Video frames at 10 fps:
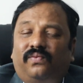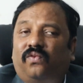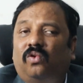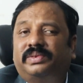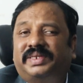
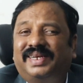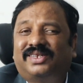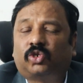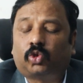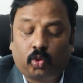ఫోర్
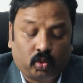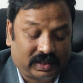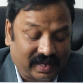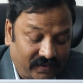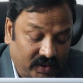సిక్స్ టూ
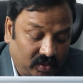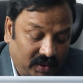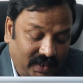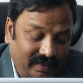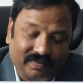సెవెన్
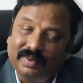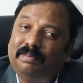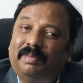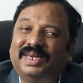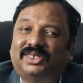ఉంది
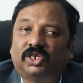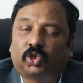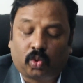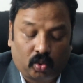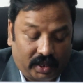బై
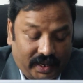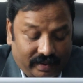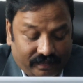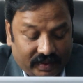చేసుకోండి